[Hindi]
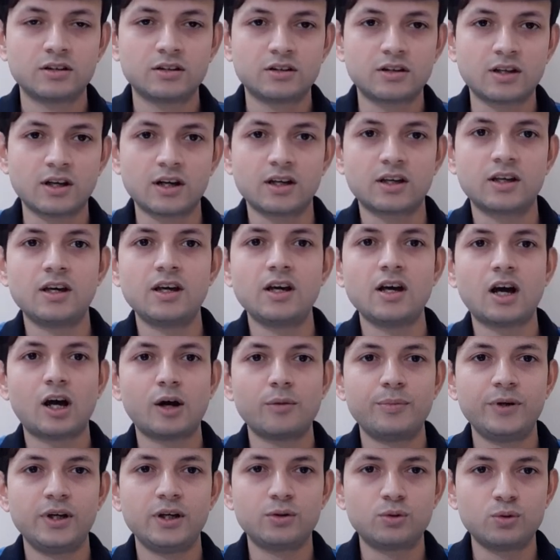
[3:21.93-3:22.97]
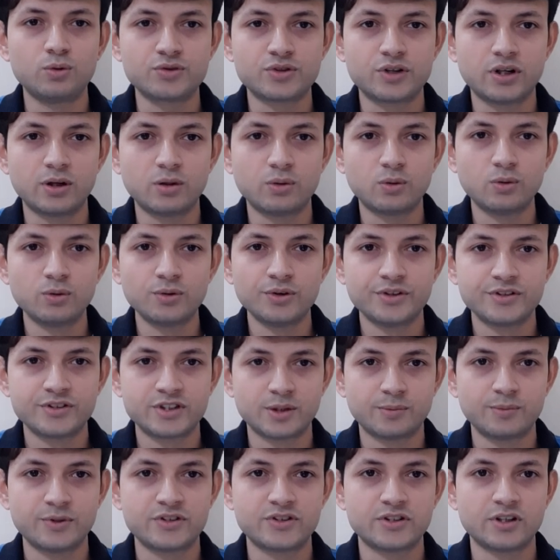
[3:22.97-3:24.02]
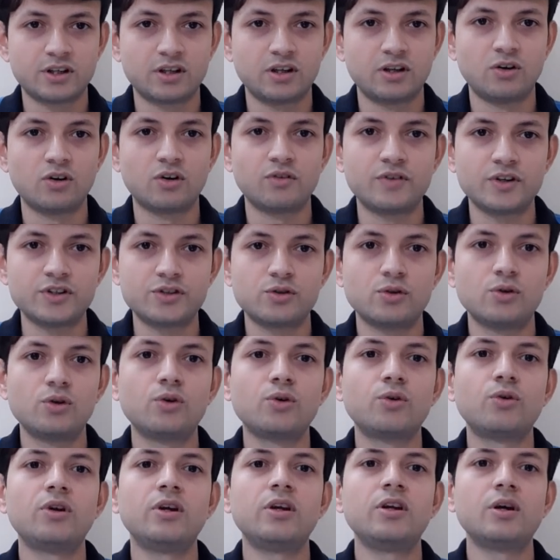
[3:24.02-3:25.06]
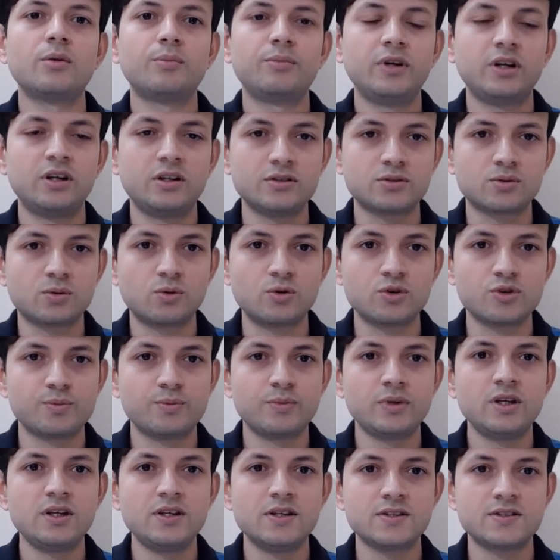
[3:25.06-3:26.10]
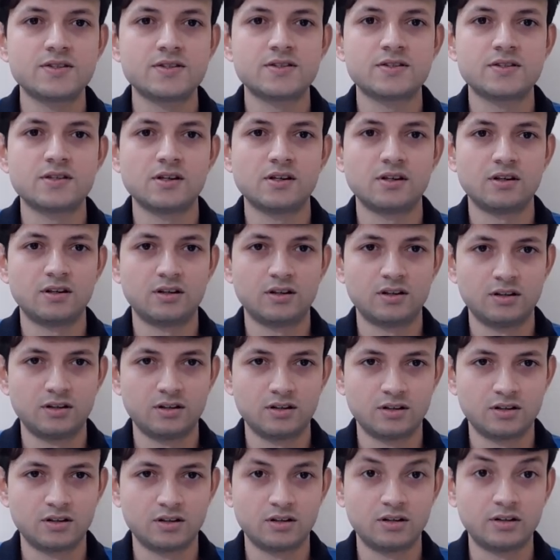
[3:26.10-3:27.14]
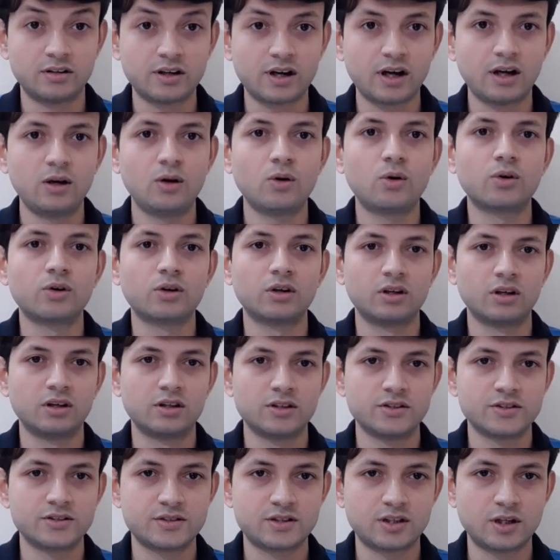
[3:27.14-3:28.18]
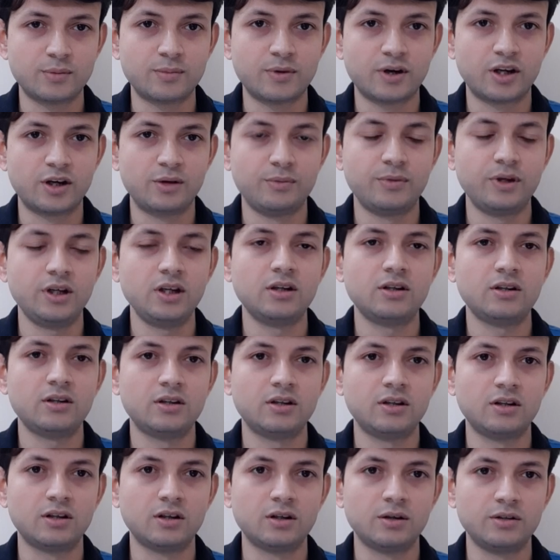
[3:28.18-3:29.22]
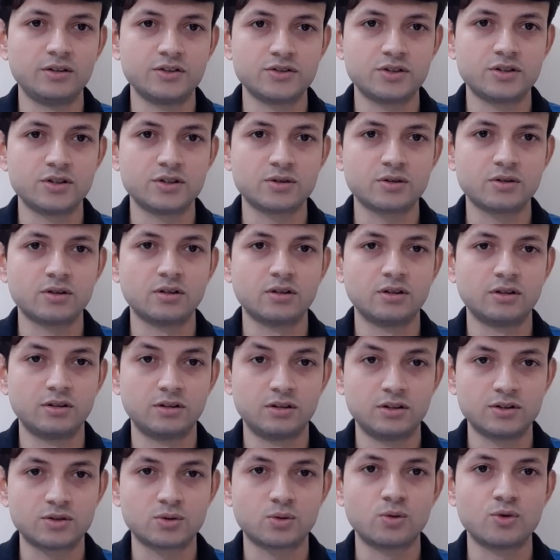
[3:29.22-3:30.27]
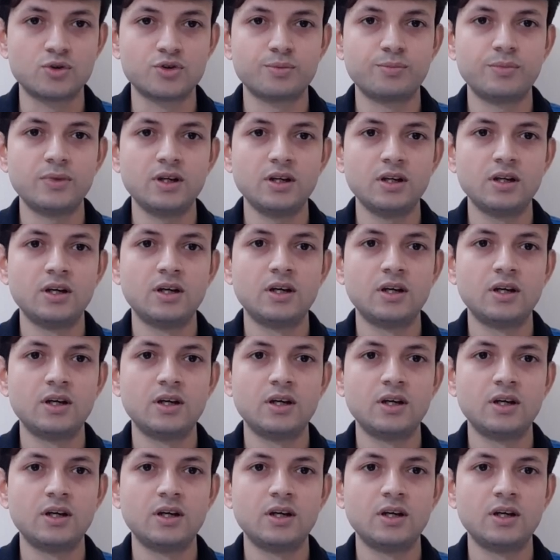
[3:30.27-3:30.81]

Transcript: ताकि आप एक दूसरे को समझ सकें और गिलन अपने डिस्कोर्स में इस डायलॉग के बारे में इस डिस्कोर्स में